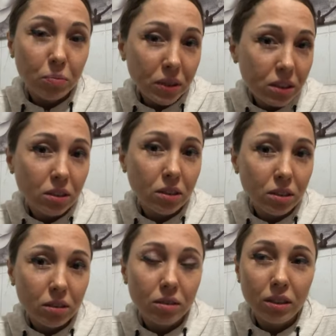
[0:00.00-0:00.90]

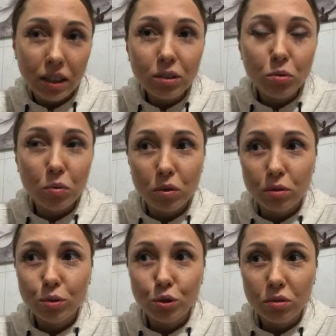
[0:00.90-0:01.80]
записана, я
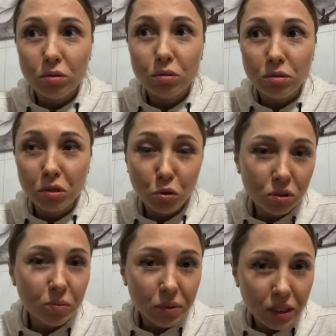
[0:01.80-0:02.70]
думаю, что
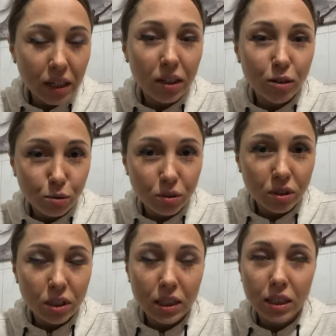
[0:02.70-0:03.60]
ее записали
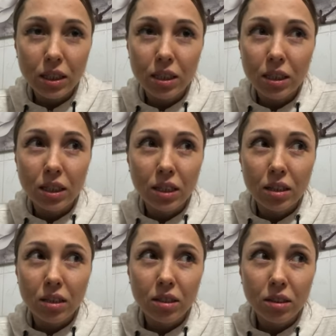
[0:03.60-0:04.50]
люди.
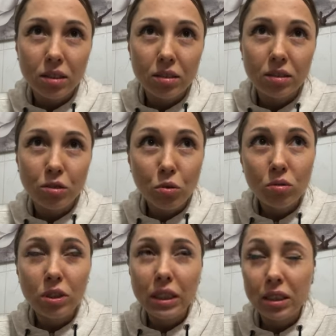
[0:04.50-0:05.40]

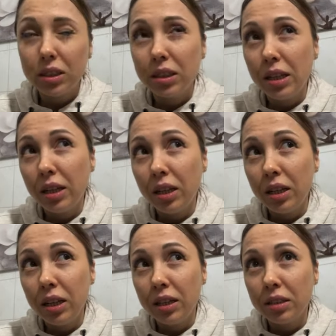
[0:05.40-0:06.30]
Но
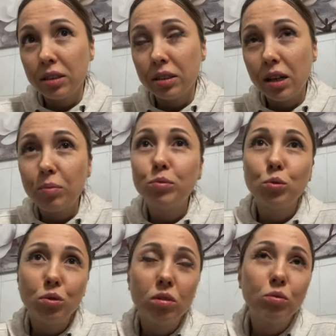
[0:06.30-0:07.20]
если
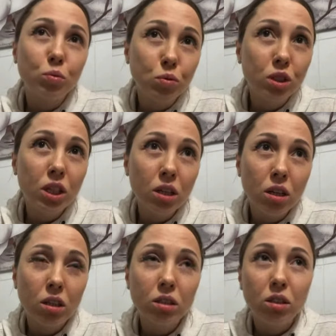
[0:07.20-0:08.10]
копнуть глубже,
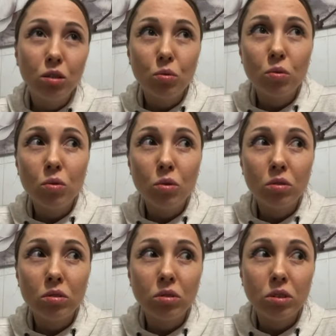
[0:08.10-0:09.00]

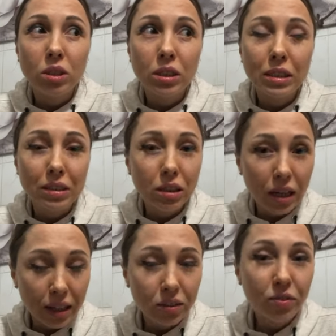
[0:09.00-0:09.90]
то э,
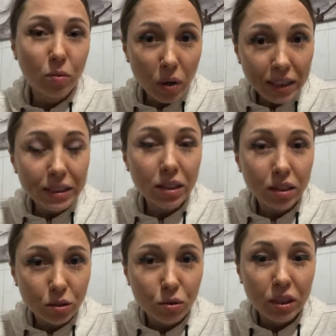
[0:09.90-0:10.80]
та информация,
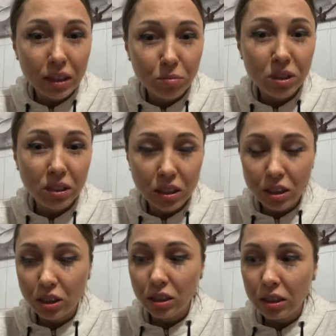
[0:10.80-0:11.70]
которая там
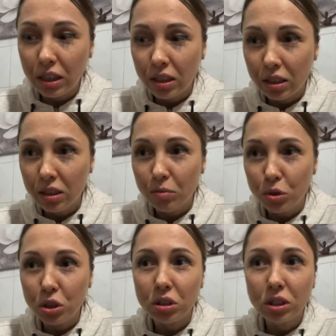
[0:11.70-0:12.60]
содержится, это,
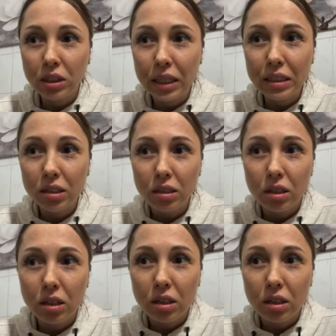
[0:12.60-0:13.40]
можно сказать,